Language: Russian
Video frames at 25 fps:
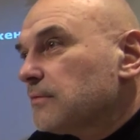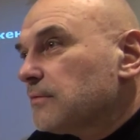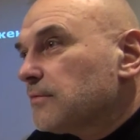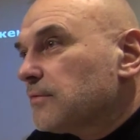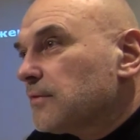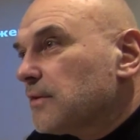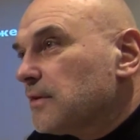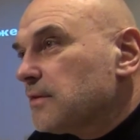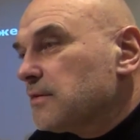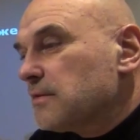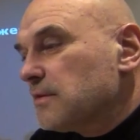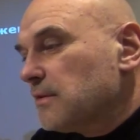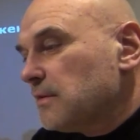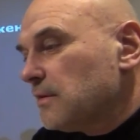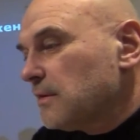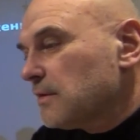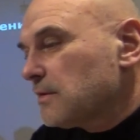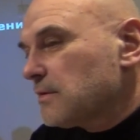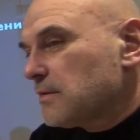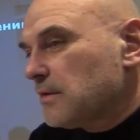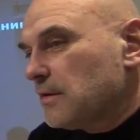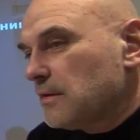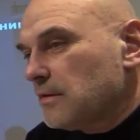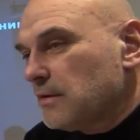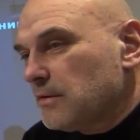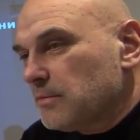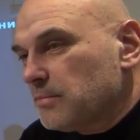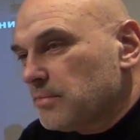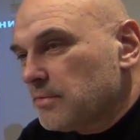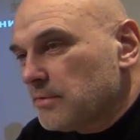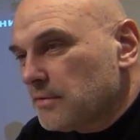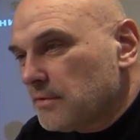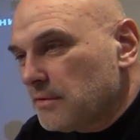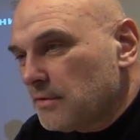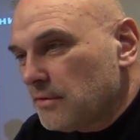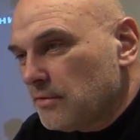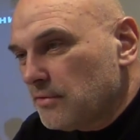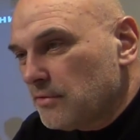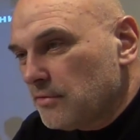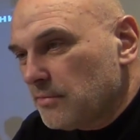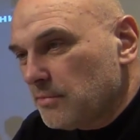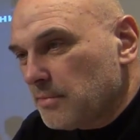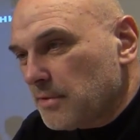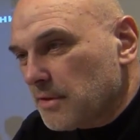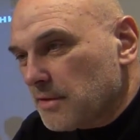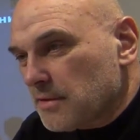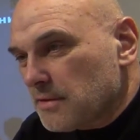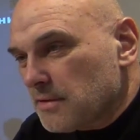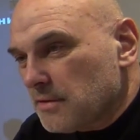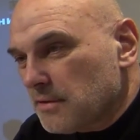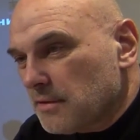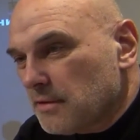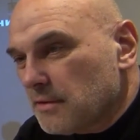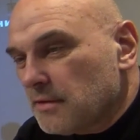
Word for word: в конце лекции она будет неуместна.